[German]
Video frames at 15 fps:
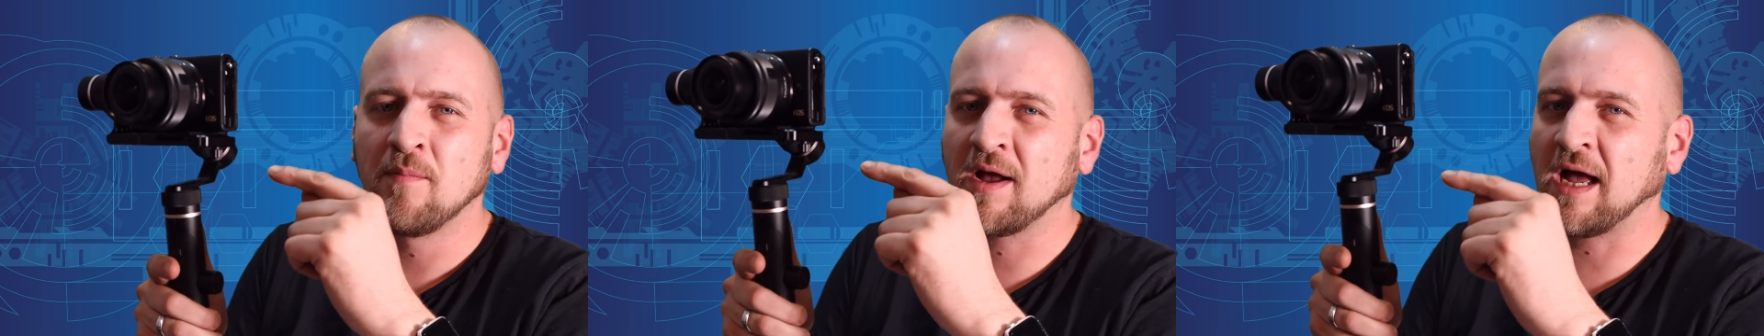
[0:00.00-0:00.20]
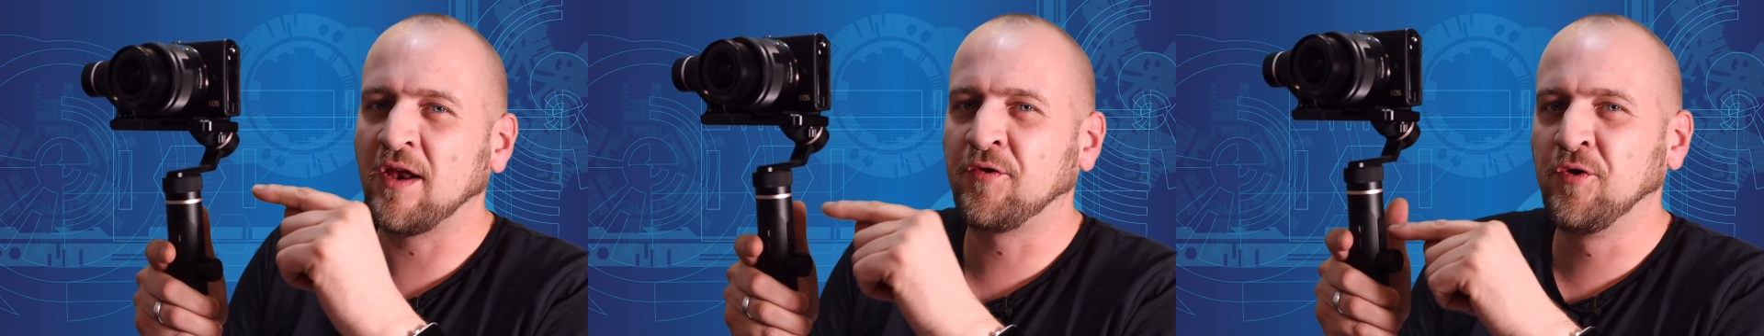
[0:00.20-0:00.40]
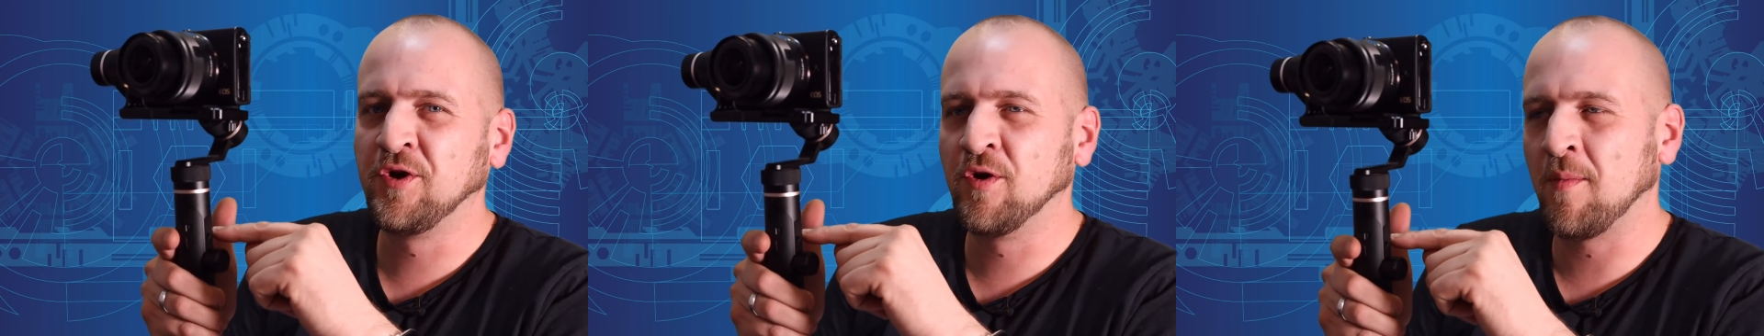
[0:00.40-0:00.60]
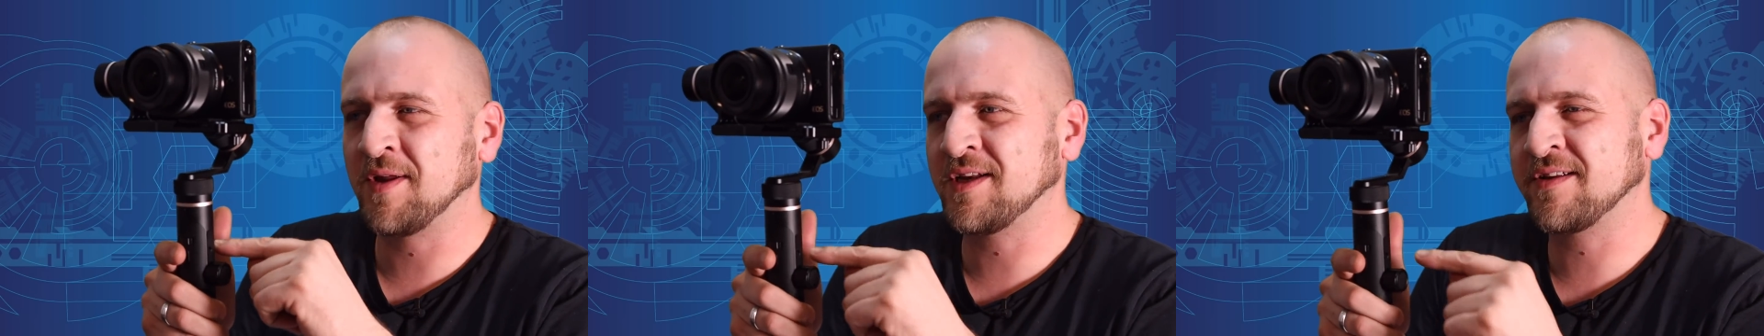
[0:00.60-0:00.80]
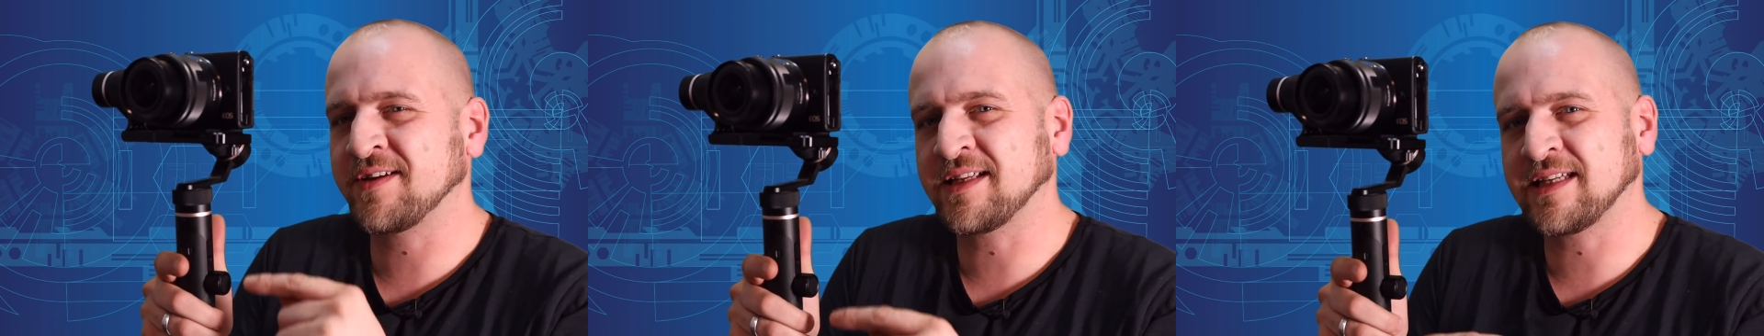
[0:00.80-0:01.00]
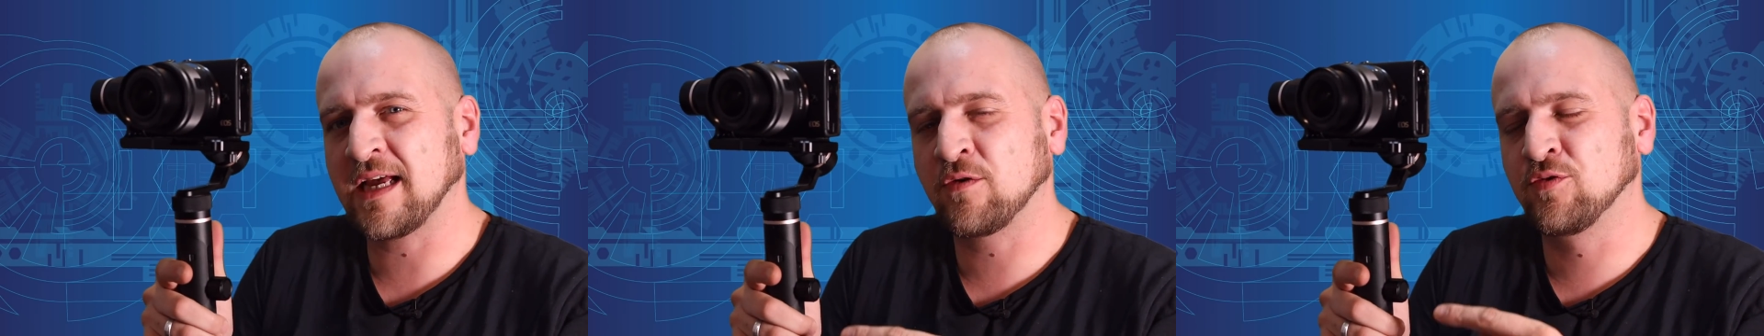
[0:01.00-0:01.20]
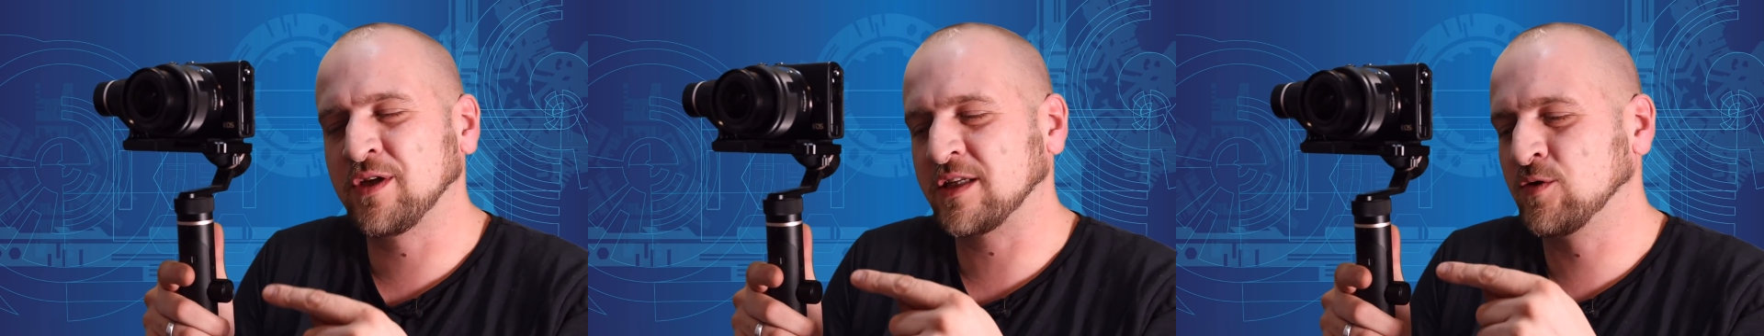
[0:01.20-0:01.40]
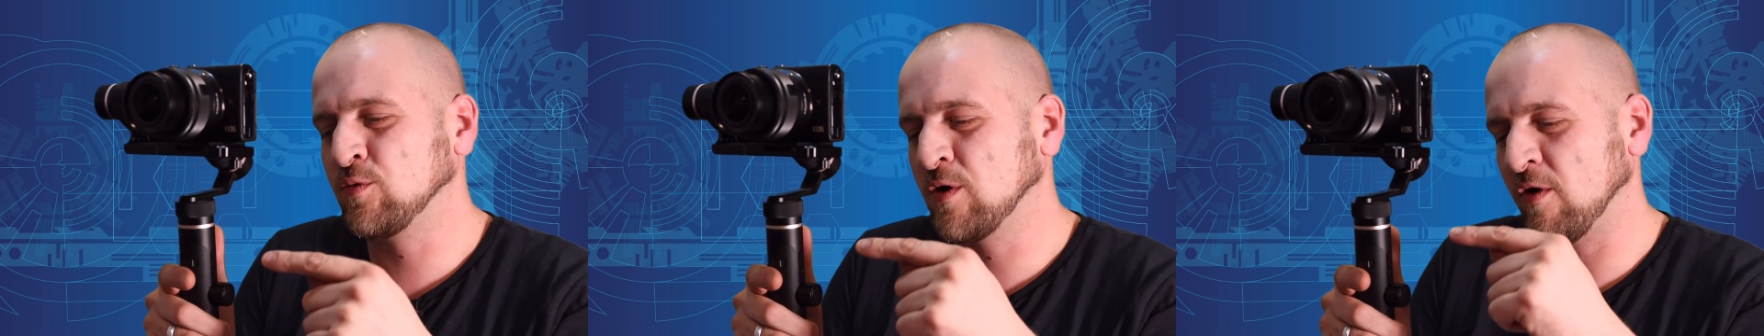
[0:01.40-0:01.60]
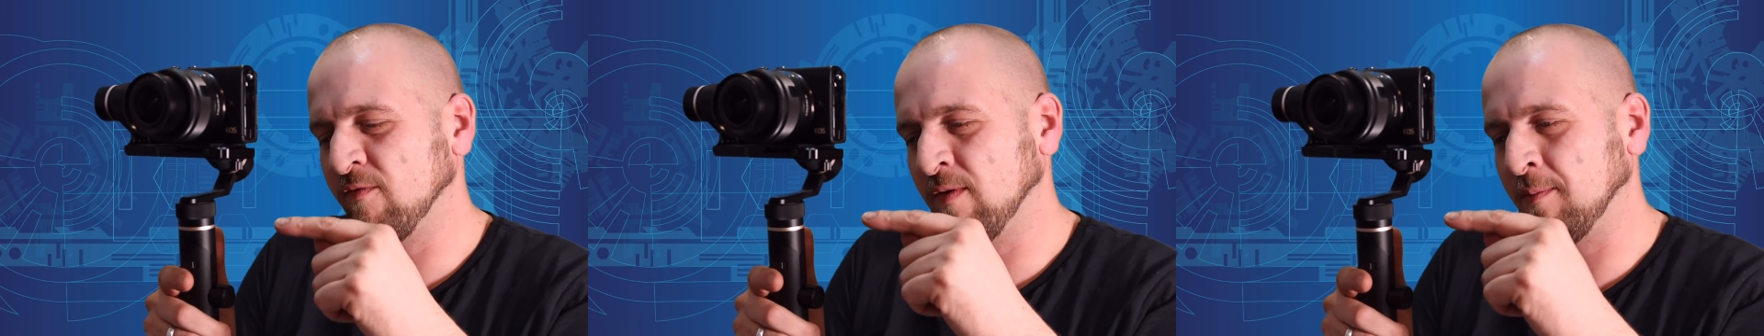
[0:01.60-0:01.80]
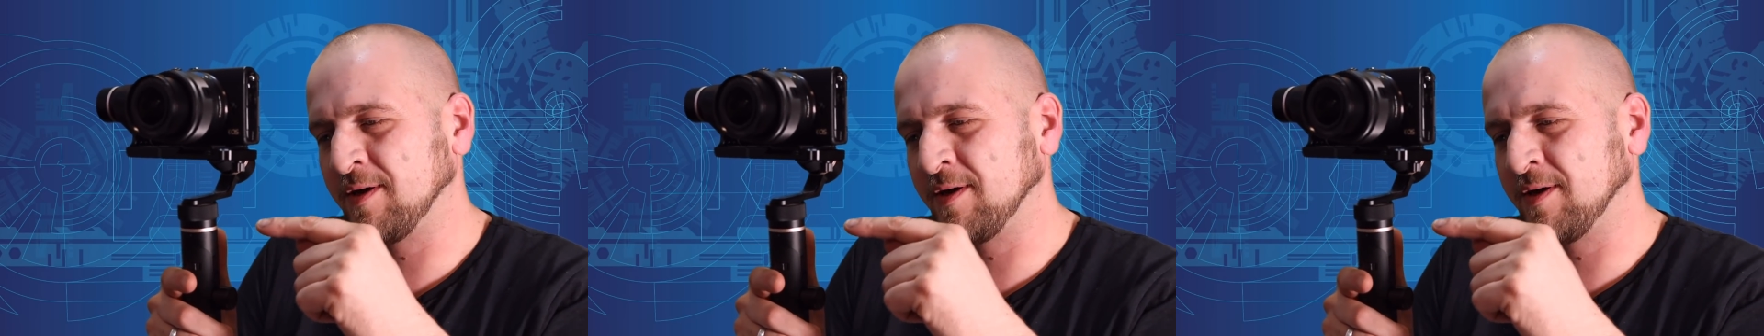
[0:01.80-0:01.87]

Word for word: Man kann natürlich nochmal einen Ersatzakku dazu kaufen,